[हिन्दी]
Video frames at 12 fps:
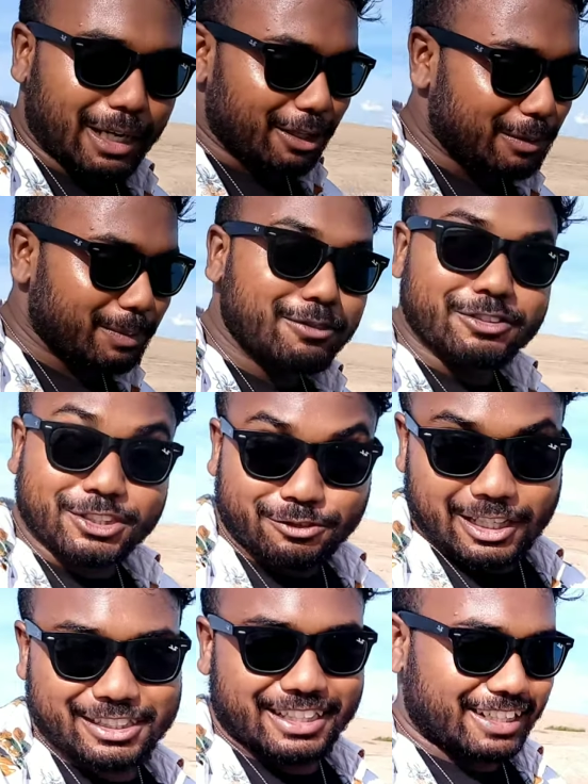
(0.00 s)
बातों पर
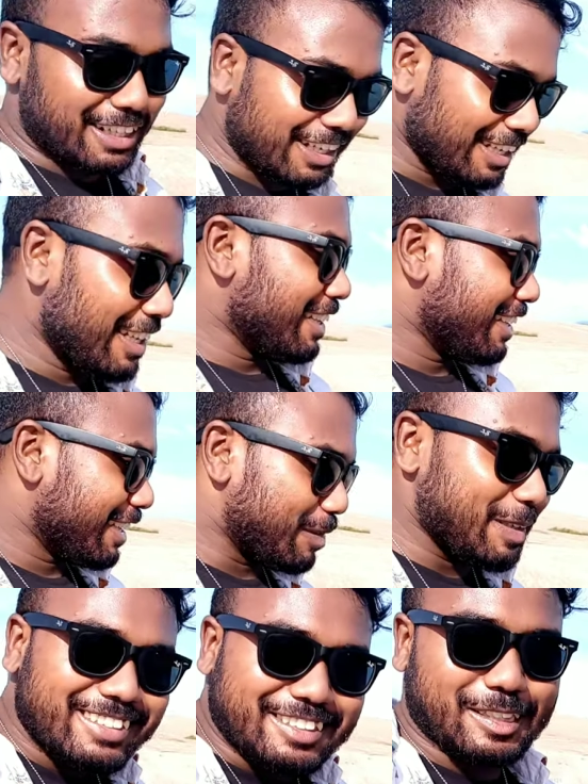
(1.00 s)
विश्वास करना कि
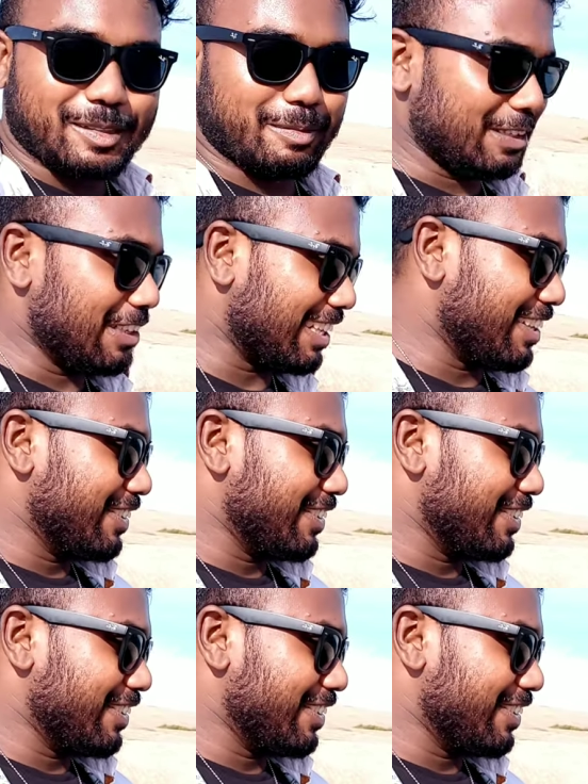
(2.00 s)
मैं सच बोल रहा